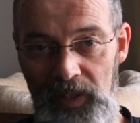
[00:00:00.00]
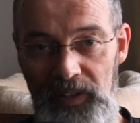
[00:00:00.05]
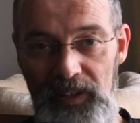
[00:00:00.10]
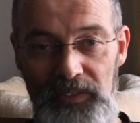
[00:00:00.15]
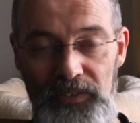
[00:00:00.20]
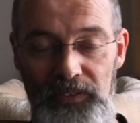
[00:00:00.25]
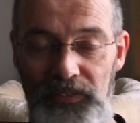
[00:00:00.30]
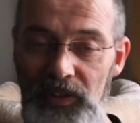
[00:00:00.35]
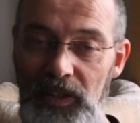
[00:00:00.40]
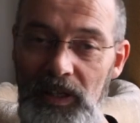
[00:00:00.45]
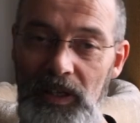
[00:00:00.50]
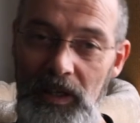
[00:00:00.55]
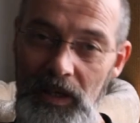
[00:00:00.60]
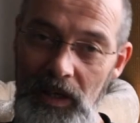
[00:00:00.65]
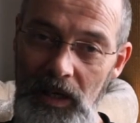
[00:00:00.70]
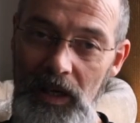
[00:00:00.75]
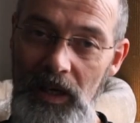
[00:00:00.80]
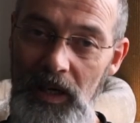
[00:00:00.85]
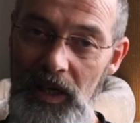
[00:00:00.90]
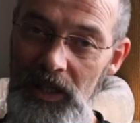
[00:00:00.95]
das ist ein
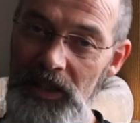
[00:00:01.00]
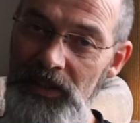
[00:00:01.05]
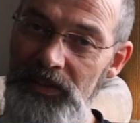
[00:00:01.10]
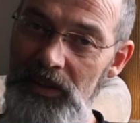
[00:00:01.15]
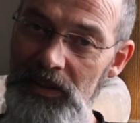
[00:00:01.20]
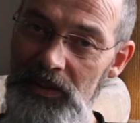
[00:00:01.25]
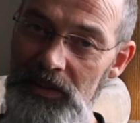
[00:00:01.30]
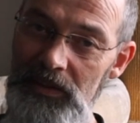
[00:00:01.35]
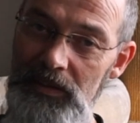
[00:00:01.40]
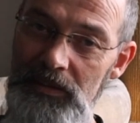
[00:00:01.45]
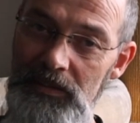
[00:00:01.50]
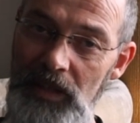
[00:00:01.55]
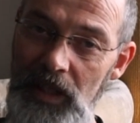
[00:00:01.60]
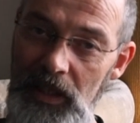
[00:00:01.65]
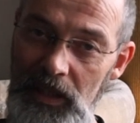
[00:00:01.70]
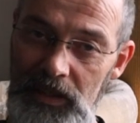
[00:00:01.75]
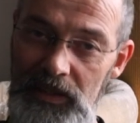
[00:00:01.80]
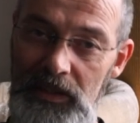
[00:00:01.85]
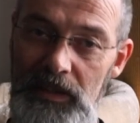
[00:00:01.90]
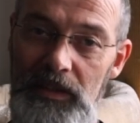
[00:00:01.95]
harter,
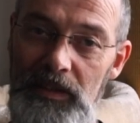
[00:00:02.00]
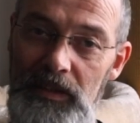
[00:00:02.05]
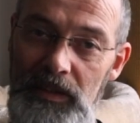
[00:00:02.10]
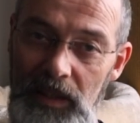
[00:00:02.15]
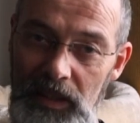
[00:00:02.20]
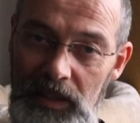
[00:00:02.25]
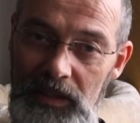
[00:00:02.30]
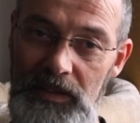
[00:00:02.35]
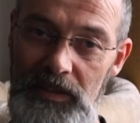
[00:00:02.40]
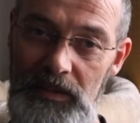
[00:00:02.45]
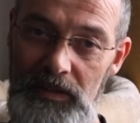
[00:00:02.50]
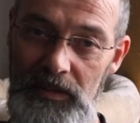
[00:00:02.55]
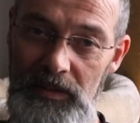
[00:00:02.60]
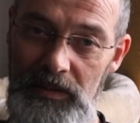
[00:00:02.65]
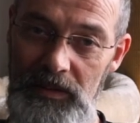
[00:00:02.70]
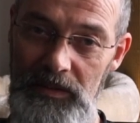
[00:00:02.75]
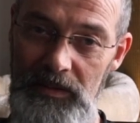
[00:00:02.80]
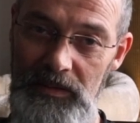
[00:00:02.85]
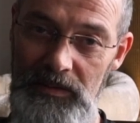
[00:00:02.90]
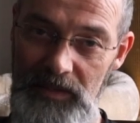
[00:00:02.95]
harter, harter
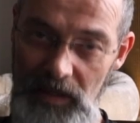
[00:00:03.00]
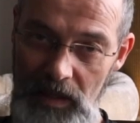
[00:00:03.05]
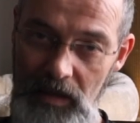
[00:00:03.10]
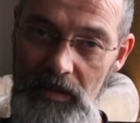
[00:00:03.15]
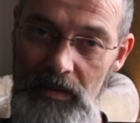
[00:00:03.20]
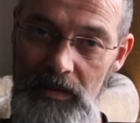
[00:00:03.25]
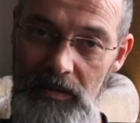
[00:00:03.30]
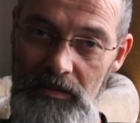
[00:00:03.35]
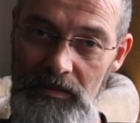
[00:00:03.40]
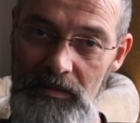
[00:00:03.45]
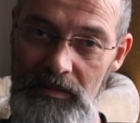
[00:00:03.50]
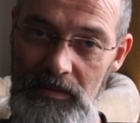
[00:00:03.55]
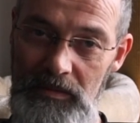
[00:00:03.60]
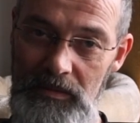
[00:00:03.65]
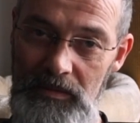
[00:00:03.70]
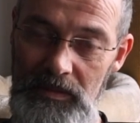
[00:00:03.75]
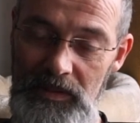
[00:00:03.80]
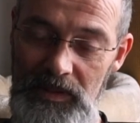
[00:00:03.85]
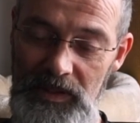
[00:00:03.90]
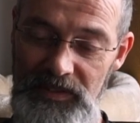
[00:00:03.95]
Tag.
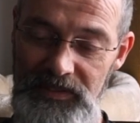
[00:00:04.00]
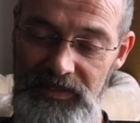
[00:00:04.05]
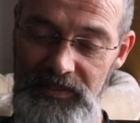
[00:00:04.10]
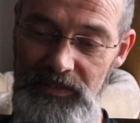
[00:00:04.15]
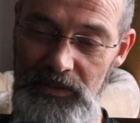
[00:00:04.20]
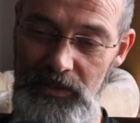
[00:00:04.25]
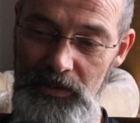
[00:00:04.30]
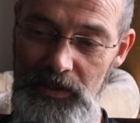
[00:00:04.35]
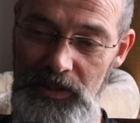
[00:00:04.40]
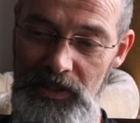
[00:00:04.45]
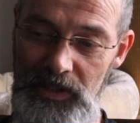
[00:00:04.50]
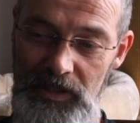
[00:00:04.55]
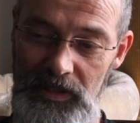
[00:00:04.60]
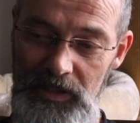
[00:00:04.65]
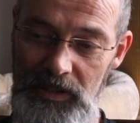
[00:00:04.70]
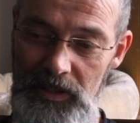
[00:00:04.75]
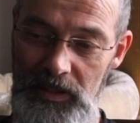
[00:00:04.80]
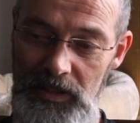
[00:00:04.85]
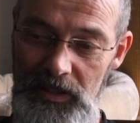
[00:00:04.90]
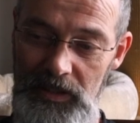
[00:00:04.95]
Das sind so
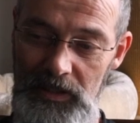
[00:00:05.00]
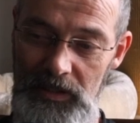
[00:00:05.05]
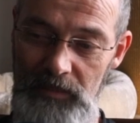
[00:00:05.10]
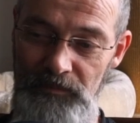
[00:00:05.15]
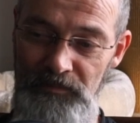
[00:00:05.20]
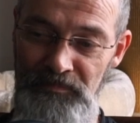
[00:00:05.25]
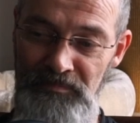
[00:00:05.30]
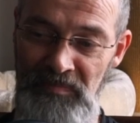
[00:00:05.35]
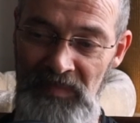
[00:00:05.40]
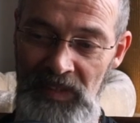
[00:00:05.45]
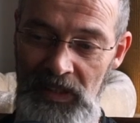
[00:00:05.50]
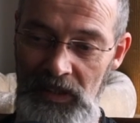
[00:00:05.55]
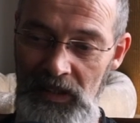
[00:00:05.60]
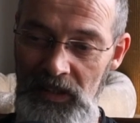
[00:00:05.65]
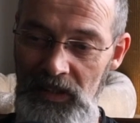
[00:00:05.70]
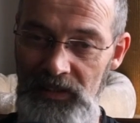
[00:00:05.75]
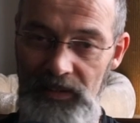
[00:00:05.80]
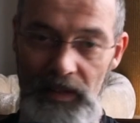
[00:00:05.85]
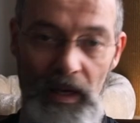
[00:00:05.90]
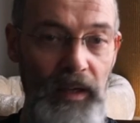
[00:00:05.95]
eine ähm,
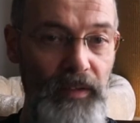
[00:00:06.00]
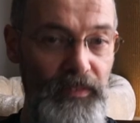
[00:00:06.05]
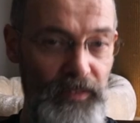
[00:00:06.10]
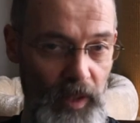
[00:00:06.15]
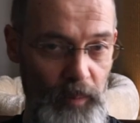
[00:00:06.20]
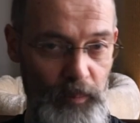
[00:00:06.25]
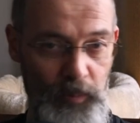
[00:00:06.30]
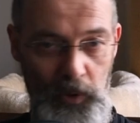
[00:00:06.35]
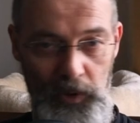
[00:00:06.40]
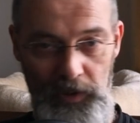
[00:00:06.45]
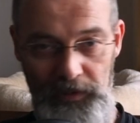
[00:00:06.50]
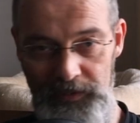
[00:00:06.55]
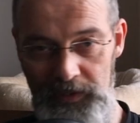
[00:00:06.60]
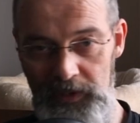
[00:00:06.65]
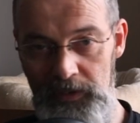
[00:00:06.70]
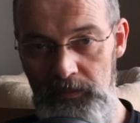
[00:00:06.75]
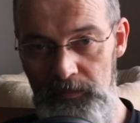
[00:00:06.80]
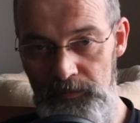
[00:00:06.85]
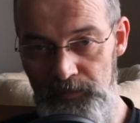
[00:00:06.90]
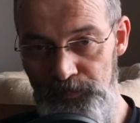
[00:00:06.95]

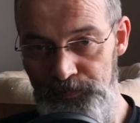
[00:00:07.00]
Tagesabläufe.